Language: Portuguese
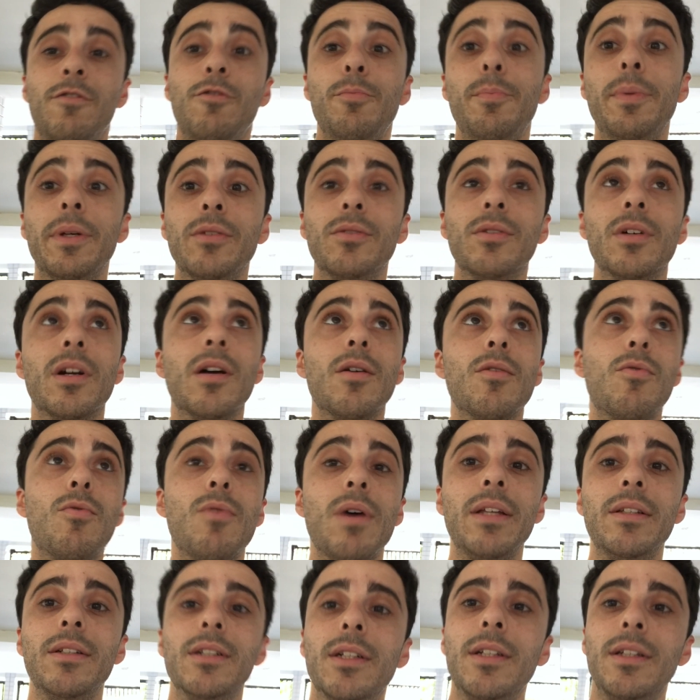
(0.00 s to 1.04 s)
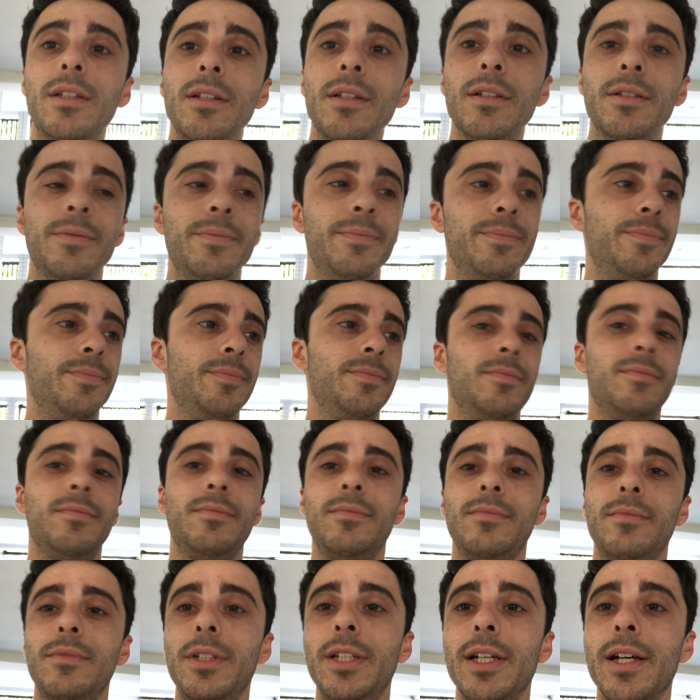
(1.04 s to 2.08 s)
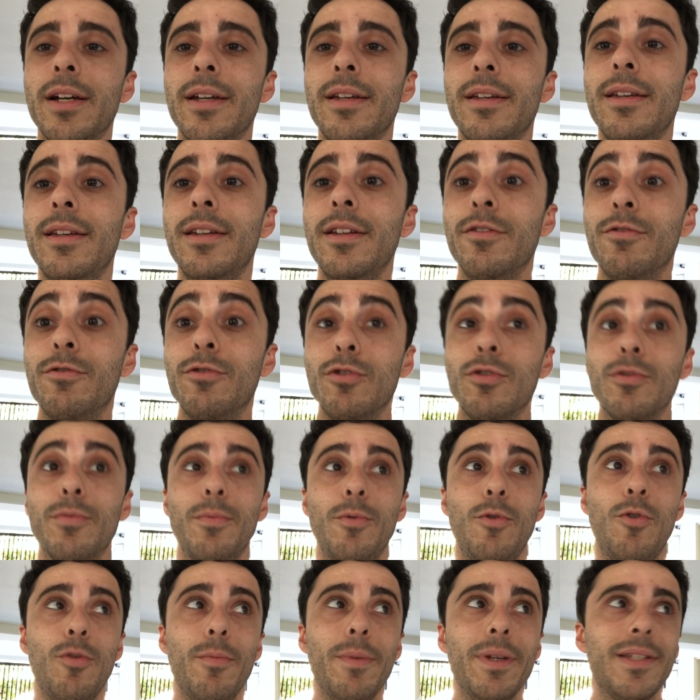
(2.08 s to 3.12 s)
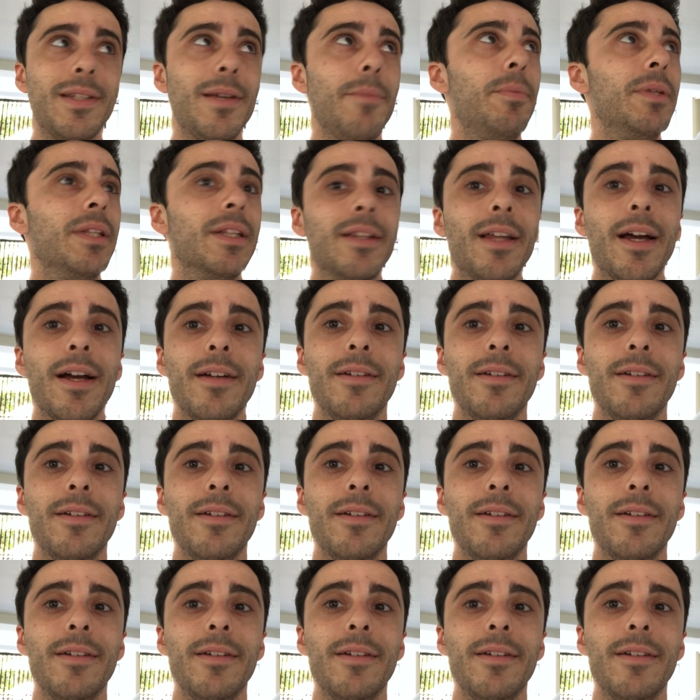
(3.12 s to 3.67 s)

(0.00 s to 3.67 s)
pendurar o quadro aqui e aí eu vou começar a pintar.